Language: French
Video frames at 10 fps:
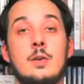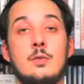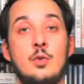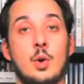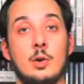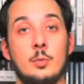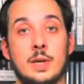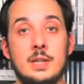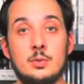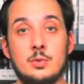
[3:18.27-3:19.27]
Vous l'aurez
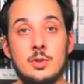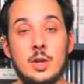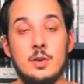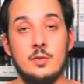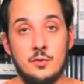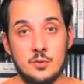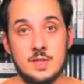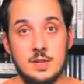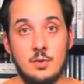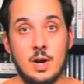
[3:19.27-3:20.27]
compris donc,
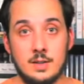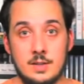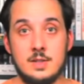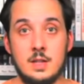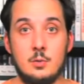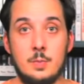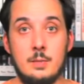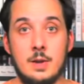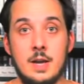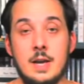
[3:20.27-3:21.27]
foncez voir Désigné
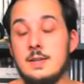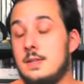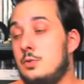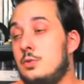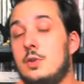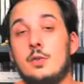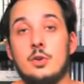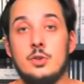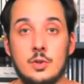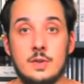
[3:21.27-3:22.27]
coupable. C'est une
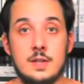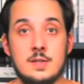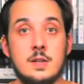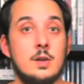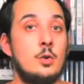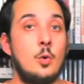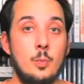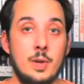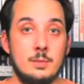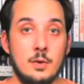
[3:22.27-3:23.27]
œuvre dantesque,
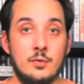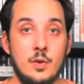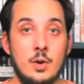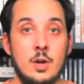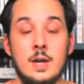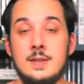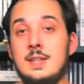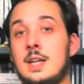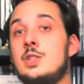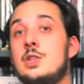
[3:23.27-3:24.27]
complètement folle,
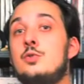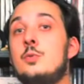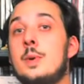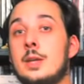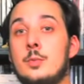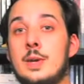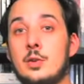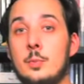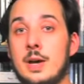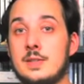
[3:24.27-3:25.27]
dirigée d'une main de
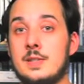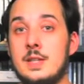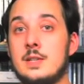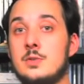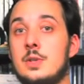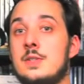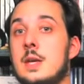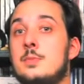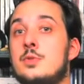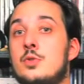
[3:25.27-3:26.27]
maître par un cinéaste qui
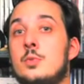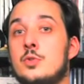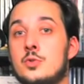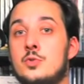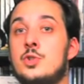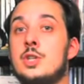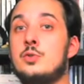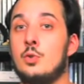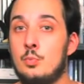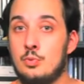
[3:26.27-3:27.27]
sait absolument son sujet
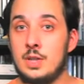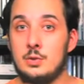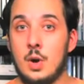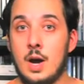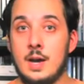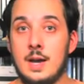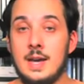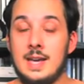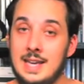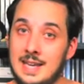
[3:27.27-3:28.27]
sur le bout des doigts,
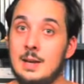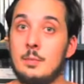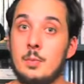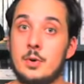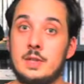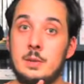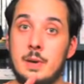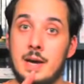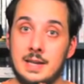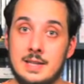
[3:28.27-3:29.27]
et également portée
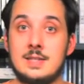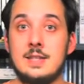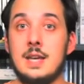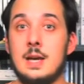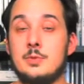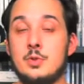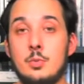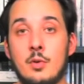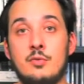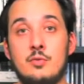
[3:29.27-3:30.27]
par un casting
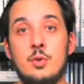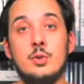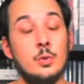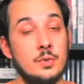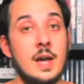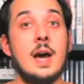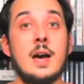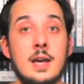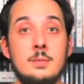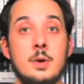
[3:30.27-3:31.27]
absolument fou, dont Tahar
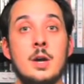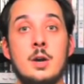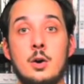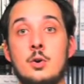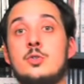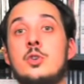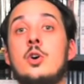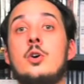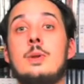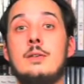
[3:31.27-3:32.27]
Rahim
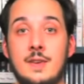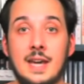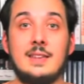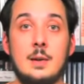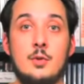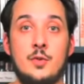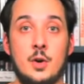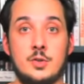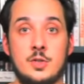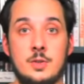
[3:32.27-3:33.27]
ressort comme la véritable
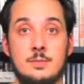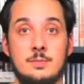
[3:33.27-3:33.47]
force.